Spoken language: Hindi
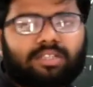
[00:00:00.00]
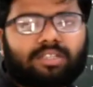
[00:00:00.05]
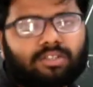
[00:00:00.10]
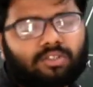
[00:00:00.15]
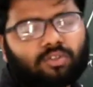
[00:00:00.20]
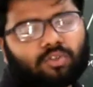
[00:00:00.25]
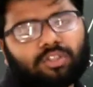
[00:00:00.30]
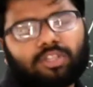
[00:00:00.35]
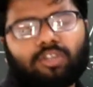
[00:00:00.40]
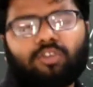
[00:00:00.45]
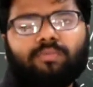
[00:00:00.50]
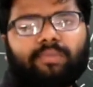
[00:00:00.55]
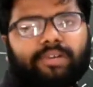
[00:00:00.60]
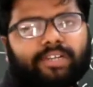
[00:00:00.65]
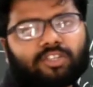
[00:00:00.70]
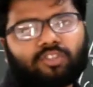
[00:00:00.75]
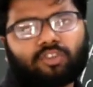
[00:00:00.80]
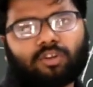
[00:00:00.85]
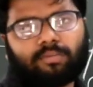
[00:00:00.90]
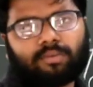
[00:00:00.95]
कर सकते हो तीनों
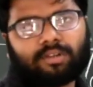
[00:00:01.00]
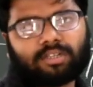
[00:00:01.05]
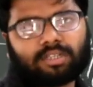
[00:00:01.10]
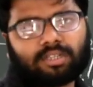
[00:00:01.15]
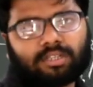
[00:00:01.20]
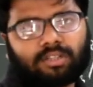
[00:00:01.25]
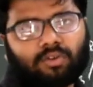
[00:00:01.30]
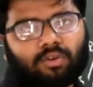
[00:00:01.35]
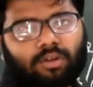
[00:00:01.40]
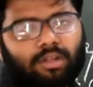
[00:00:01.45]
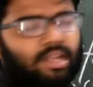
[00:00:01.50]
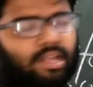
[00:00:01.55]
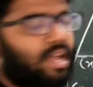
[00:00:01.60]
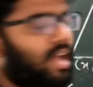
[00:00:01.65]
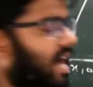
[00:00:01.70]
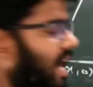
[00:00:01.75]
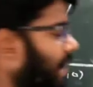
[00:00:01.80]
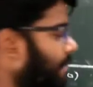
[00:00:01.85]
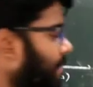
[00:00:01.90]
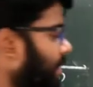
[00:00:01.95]
मेथड सॉल्व कर सकते
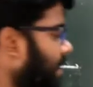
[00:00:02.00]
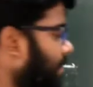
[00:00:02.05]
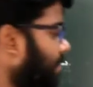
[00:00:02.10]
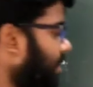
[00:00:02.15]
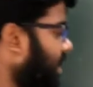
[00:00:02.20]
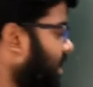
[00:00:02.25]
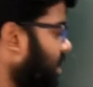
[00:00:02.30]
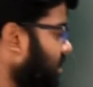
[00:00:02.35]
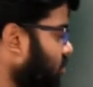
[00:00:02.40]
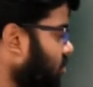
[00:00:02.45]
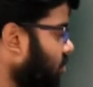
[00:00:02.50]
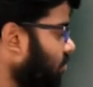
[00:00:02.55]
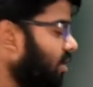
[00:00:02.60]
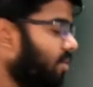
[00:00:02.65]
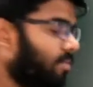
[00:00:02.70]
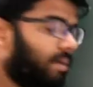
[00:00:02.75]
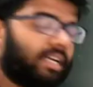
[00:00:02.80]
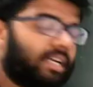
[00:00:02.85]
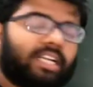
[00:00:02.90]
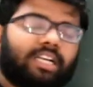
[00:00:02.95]
हो आप लेमडा रेशियो
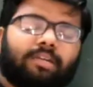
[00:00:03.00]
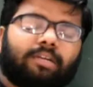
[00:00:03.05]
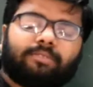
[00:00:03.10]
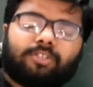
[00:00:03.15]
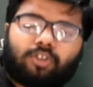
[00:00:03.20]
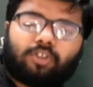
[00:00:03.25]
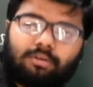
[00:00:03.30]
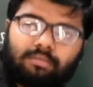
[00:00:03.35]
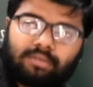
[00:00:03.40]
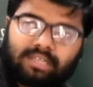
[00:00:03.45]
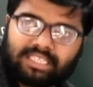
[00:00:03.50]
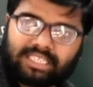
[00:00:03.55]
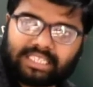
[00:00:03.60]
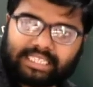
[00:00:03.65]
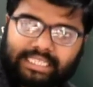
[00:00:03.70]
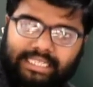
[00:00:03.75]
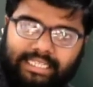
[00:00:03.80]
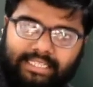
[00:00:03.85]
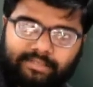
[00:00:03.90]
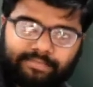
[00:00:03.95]
वन मान करके भी सॉल्व कर
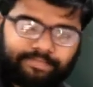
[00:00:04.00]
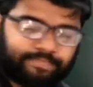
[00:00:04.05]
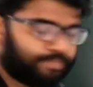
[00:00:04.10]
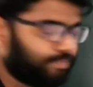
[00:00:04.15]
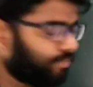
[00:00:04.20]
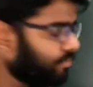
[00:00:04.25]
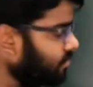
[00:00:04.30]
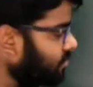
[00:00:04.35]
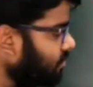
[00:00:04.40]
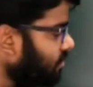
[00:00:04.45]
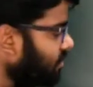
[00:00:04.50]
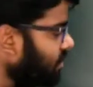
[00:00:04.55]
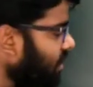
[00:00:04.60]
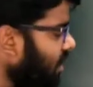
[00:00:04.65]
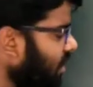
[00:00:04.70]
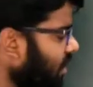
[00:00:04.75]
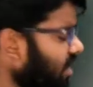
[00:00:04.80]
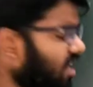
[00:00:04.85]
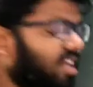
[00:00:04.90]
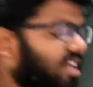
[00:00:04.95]
सकते हैं
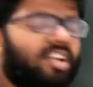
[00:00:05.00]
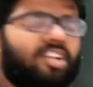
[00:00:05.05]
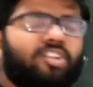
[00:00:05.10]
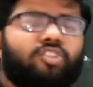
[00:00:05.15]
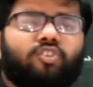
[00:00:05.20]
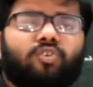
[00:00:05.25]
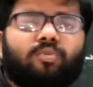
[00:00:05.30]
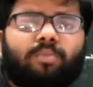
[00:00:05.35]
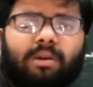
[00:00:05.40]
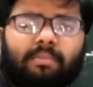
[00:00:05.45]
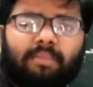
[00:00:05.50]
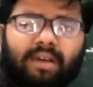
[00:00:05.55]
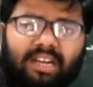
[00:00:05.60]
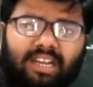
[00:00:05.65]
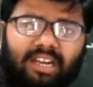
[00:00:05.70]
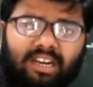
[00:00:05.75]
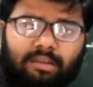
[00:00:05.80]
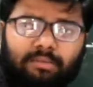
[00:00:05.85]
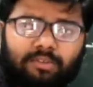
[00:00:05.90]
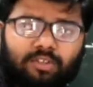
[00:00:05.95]
के रेशियो वन
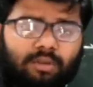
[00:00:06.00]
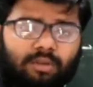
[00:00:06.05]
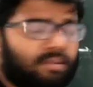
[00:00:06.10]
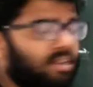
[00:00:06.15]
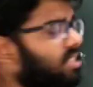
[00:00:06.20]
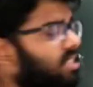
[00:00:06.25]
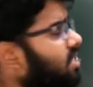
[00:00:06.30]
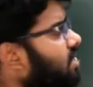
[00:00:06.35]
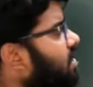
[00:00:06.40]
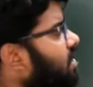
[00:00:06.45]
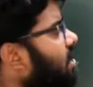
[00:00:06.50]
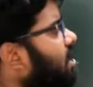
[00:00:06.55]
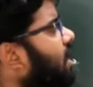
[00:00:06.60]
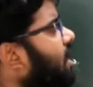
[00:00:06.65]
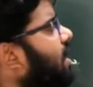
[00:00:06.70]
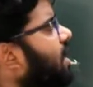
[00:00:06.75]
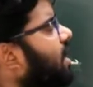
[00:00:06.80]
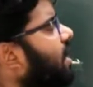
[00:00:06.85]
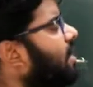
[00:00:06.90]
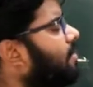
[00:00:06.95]
मान करके भी सॉल्व कर सकते
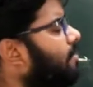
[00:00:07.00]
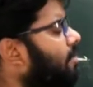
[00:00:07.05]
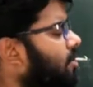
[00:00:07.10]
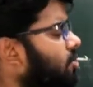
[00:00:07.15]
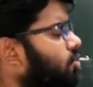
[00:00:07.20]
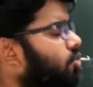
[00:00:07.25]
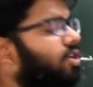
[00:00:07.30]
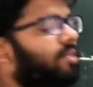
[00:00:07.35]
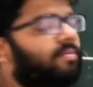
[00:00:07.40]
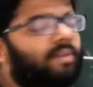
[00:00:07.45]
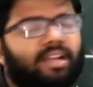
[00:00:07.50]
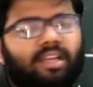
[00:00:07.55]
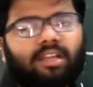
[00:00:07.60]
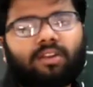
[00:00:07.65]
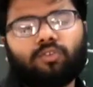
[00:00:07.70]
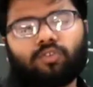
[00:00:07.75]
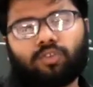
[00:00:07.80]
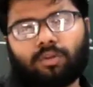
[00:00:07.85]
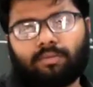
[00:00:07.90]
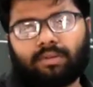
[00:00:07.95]
हैं एम रेशियो एन मान
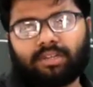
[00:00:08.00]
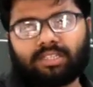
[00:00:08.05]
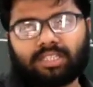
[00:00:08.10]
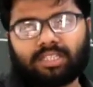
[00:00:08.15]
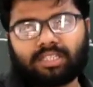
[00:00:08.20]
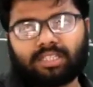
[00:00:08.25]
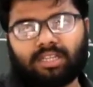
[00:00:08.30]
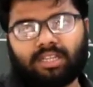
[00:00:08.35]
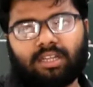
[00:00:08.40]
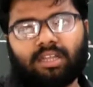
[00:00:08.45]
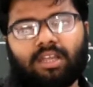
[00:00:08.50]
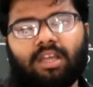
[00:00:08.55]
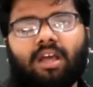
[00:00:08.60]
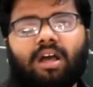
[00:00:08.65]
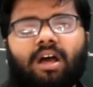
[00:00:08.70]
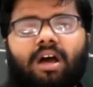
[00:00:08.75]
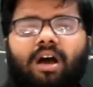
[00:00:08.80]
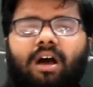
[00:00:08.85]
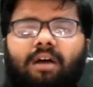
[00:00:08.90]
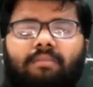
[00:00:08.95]
करके सॉल्व कर सकते
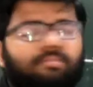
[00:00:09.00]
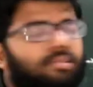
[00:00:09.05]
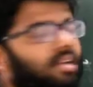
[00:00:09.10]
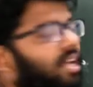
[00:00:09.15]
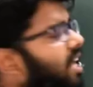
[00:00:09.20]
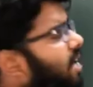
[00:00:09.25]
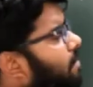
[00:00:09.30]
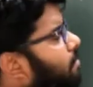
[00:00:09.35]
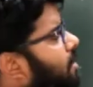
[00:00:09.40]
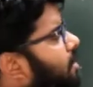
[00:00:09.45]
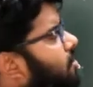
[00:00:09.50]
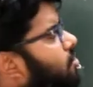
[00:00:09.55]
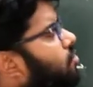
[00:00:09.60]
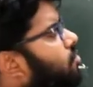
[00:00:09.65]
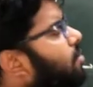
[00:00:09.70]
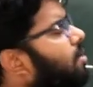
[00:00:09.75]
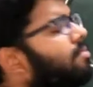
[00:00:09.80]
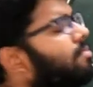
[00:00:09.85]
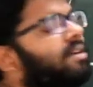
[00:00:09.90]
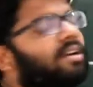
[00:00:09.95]
हैं हम एम
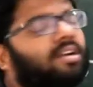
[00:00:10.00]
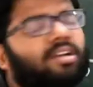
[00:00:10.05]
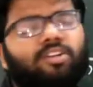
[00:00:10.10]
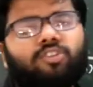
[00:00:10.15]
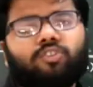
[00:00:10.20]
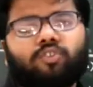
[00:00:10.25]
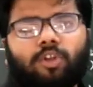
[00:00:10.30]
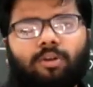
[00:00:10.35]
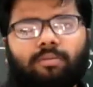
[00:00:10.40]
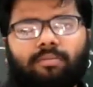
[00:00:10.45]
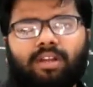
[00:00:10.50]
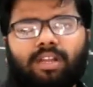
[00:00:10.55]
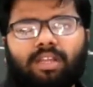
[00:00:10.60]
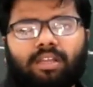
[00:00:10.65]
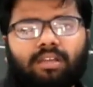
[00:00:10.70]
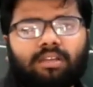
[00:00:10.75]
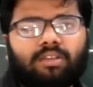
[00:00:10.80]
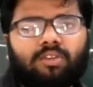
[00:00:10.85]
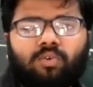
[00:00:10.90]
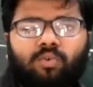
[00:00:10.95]
रेशियो वन मान के ही सॉल्व
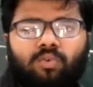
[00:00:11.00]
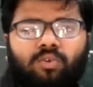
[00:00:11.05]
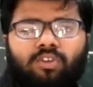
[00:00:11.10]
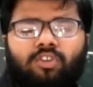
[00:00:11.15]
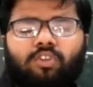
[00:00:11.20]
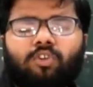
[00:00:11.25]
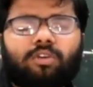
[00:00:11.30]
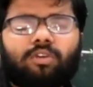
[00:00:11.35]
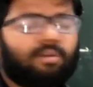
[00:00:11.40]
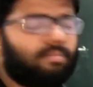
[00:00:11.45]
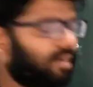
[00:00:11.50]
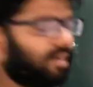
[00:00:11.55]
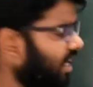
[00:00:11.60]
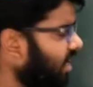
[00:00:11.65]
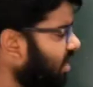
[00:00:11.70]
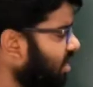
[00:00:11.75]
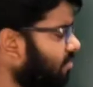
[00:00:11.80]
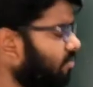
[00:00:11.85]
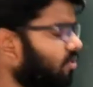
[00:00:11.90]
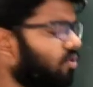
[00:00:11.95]
करेंगे क्यों क्योंकि हम
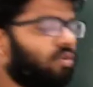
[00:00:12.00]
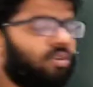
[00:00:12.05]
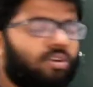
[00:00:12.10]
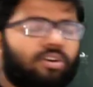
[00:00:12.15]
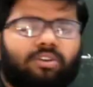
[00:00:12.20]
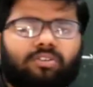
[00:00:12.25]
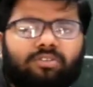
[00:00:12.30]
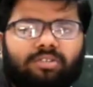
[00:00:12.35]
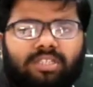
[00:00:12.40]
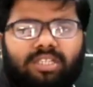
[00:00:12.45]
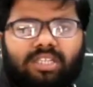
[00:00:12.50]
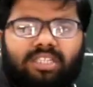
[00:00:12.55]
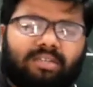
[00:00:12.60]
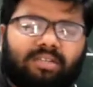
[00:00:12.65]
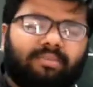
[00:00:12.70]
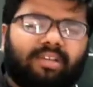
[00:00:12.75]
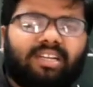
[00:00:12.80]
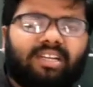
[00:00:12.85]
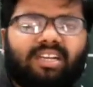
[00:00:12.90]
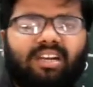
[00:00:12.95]
नया टर्म क्यों इंट्रोड्यूस किए
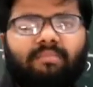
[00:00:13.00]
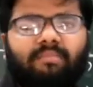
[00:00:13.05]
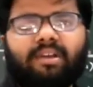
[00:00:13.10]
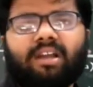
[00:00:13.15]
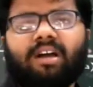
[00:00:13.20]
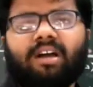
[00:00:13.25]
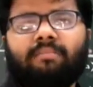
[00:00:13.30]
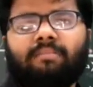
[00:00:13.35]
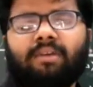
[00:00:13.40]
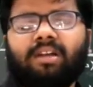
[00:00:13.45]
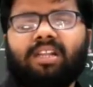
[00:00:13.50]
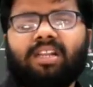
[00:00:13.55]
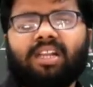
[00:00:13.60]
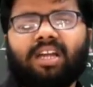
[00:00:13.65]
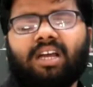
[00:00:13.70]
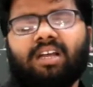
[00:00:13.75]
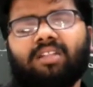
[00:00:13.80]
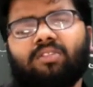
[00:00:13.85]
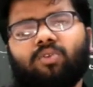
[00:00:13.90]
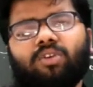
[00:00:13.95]
जब एक टर्म में काम बनी
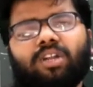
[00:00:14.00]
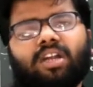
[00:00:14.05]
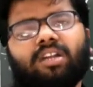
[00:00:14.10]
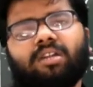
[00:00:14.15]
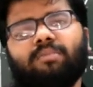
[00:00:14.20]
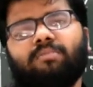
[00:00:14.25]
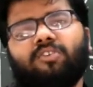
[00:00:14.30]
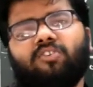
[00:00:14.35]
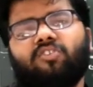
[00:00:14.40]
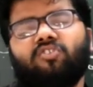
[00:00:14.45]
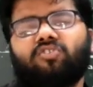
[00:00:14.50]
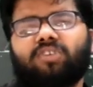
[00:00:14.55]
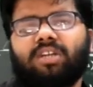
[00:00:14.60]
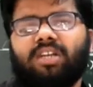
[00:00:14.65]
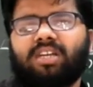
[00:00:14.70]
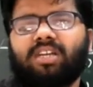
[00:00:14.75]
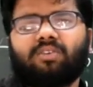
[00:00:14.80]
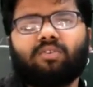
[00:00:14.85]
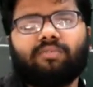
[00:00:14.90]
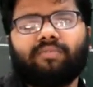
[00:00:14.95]
रहा तो नया टर्म इंट्रोड्यूस
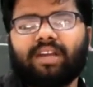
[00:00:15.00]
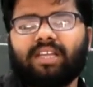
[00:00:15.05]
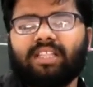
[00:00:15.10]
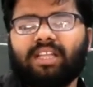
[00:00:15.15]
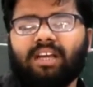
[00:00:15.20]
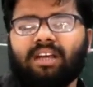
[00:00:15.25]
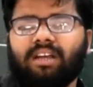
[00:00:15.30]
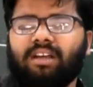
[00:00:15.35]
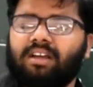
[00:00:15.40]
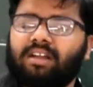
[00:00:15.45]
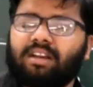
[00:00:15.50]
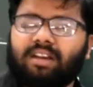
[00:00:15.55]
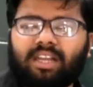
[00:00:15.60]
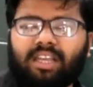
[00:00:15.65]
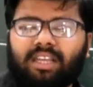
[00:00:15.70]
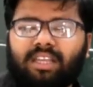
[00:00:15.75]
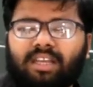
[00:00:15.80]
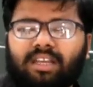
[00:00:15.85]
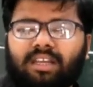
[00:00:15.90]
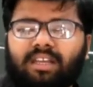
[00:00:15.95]
करने का कोई फायदा
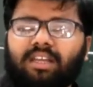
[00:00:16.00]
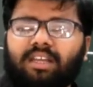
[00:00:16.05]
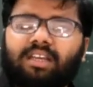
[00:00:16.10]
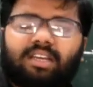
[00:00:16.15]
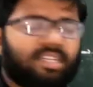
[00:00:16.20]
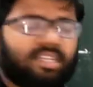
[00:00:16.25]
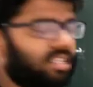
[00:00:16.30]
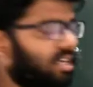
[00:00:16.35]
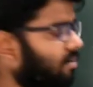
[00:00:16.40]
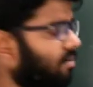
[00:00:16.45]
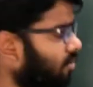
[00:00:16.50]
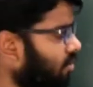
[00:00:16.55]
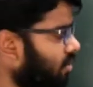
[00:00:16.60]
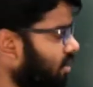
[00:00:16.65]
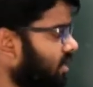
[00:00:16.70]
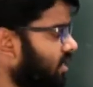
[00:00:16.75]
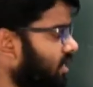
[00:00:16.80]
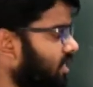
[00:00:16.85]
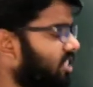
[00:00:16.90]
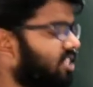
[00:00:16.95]
नहीं है इसलिए हम
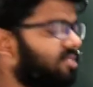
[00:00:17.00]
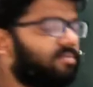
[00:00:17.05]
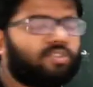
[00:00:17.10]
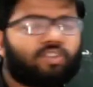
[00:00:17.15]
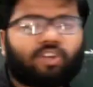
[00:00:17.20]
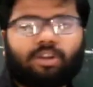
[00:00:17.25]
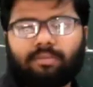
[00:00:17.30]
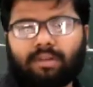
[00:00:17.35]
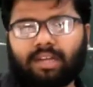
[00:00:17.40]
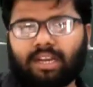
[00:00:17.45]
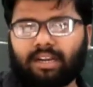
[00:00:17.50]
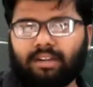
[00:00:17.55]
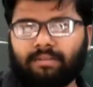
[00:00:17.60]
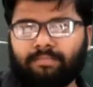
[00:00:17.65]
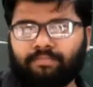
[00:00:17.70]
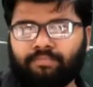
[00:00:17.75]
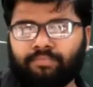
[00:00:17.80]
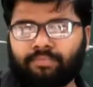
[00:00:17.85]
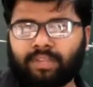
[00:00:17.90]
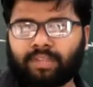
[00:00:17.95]
लोग इसी में सॉल्व कर रहे
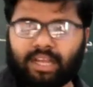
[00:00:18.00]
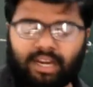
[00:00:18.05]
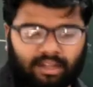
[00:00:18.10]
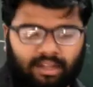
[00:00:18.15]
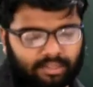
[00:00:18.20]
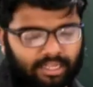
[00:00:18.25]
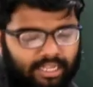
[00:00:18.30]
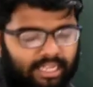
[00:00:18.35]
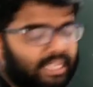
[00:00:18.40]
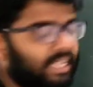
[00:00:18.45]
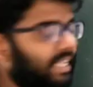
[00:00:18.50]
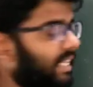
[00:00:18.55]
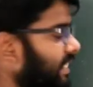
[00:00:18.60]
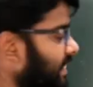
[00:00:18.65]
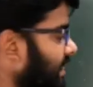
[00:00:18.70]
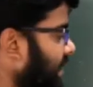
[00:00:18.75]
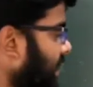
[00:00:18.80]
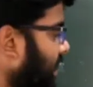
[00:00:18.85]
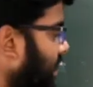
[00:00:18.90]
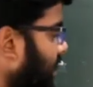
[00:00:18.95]
हैं है ना
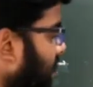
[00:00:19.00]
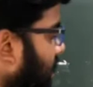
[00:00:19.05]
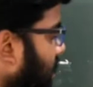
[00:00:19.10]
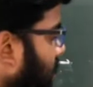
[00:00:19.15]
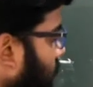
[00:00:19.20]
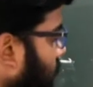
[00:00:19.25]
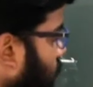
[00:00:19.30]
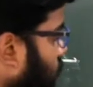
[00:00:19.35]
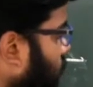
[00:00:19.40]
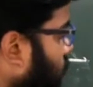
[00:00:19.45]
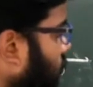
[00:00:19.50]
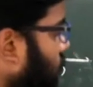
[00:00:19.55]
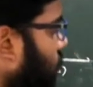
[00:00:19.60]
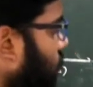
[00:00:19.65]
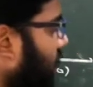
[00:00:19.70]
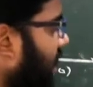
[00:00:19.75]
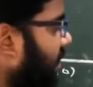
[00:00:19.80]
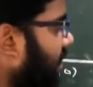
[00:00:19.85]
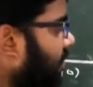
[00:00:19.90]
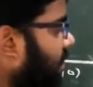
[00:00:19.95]
चलिए तो
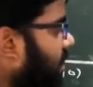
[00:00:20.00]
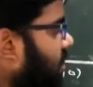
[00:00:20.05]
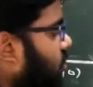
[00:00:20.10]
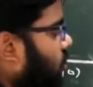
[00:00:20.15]
एम